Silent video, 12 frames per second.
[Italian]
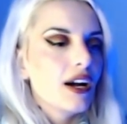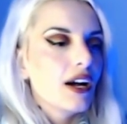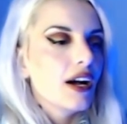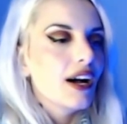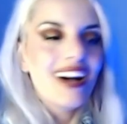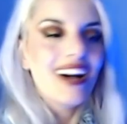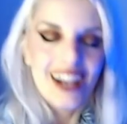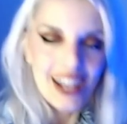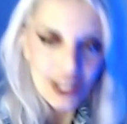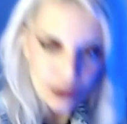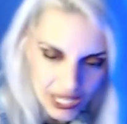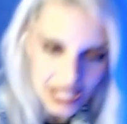Ah,
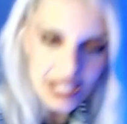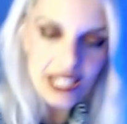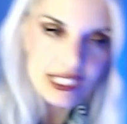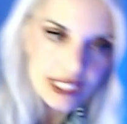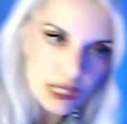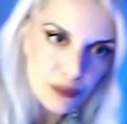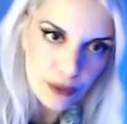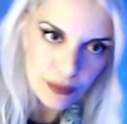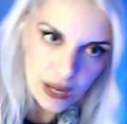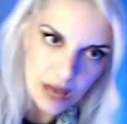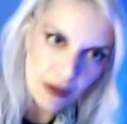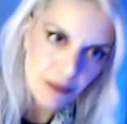qui inizia il
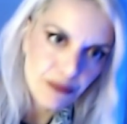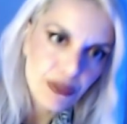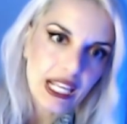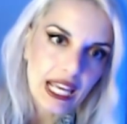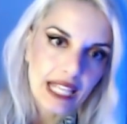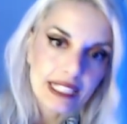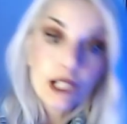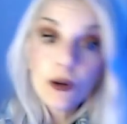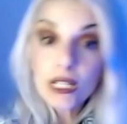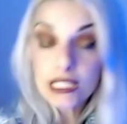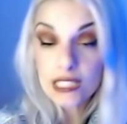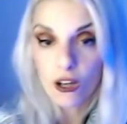problema, perché di
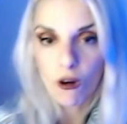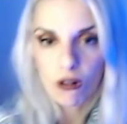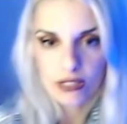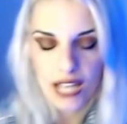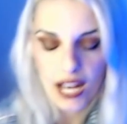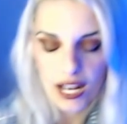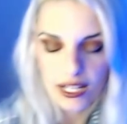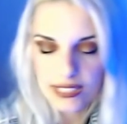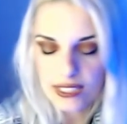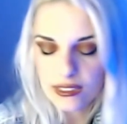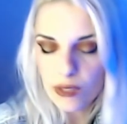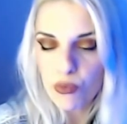questa cosa si è
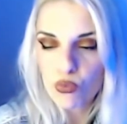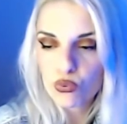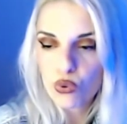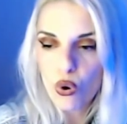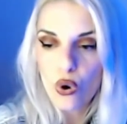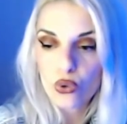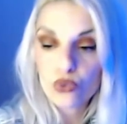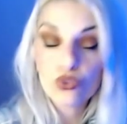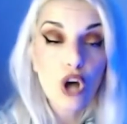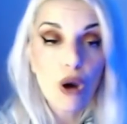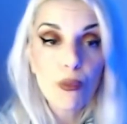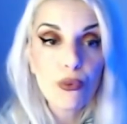saputo
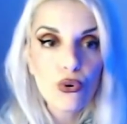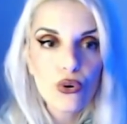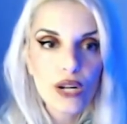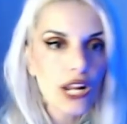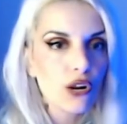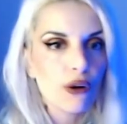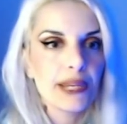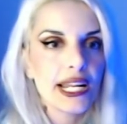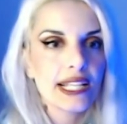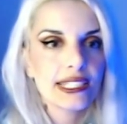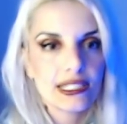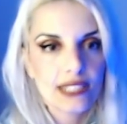dopo la nomina
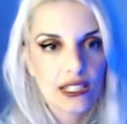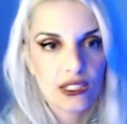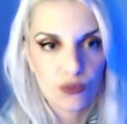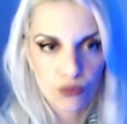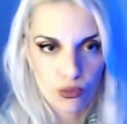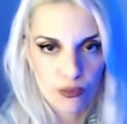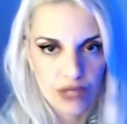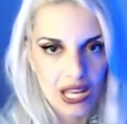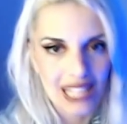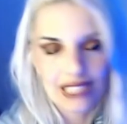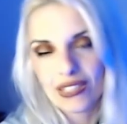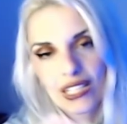della serie TV. È
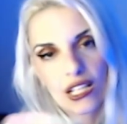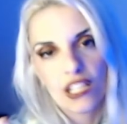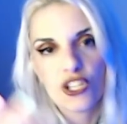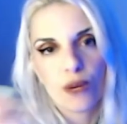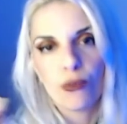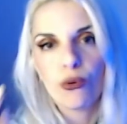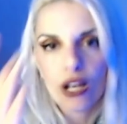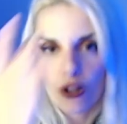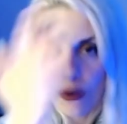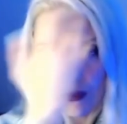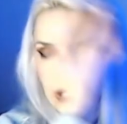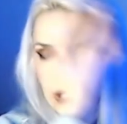diventata, diciamo, una
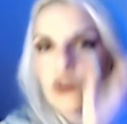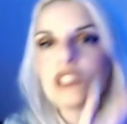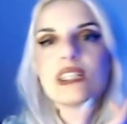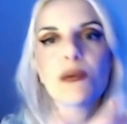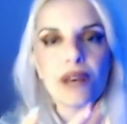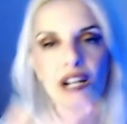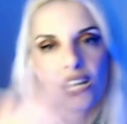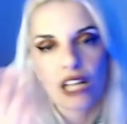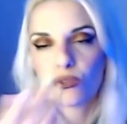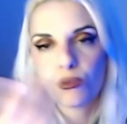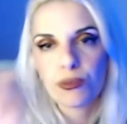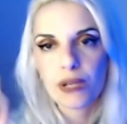roba di cui si è parlato
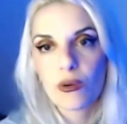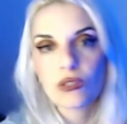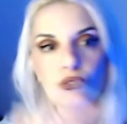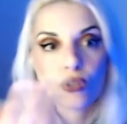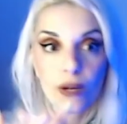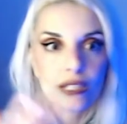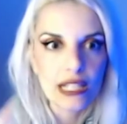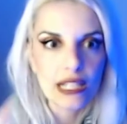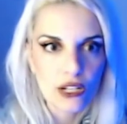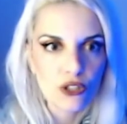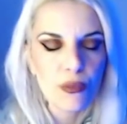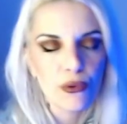per quanto riguarda
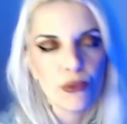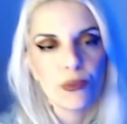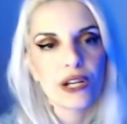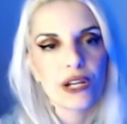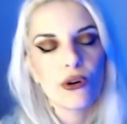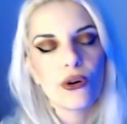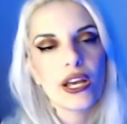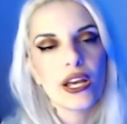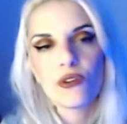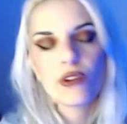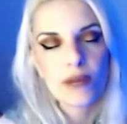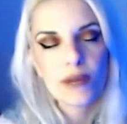l'argo pubblico e non
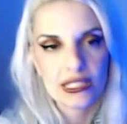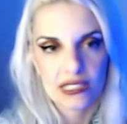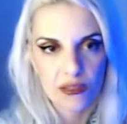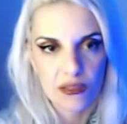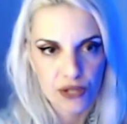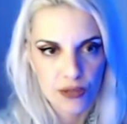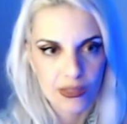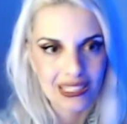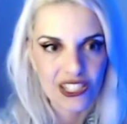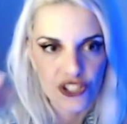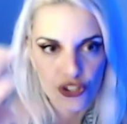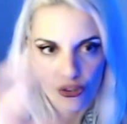rimanesse semplicemente
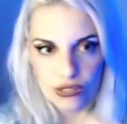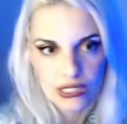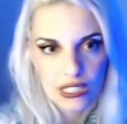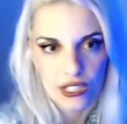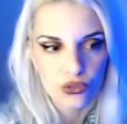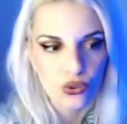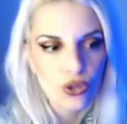circoscritto